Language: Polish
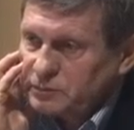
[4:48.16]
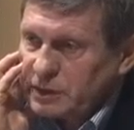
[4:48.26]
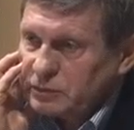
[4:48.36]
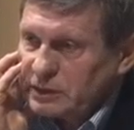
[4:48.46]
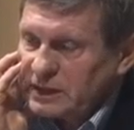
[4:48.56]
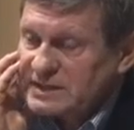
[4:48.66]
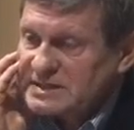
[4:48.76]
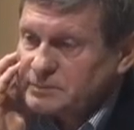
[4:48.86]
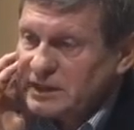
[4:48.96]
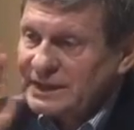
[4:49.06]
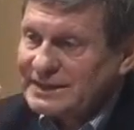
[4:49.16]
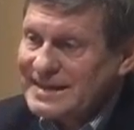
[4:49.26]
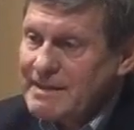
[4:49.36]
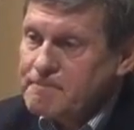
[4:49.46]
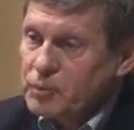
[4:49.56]
od paru lat spada
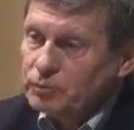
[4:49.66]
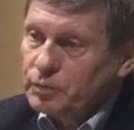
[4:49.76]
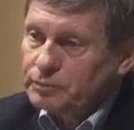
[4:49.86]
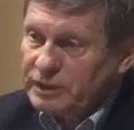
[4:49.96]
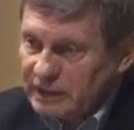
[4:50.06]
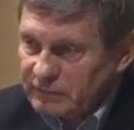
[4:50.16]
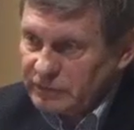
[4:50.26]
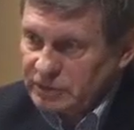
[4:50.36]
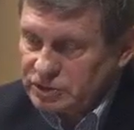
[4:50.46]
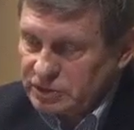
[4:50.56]
tempo poprawy,